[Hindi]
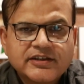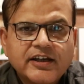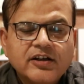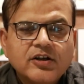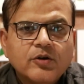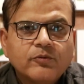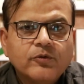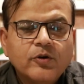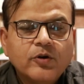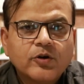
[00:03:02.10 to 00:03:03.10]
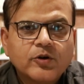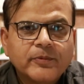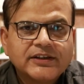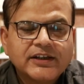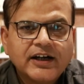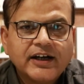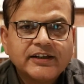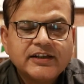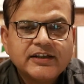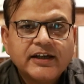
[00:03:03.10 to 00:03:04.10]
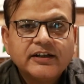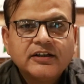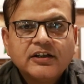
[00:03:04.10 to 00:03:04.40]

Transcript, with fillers: हैं वो हुकूमत लगा रही है